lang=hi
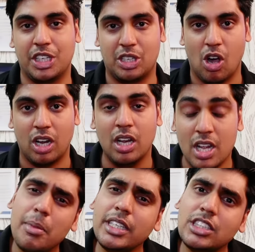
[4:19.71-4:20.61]
नॉट एट
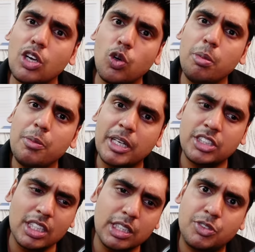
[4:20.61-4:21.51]
ऑल हमेशा कोई भी
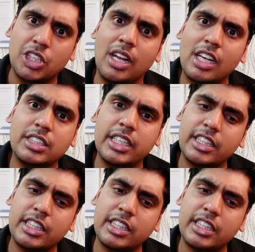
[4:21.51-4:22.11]
बच्चा जब चलना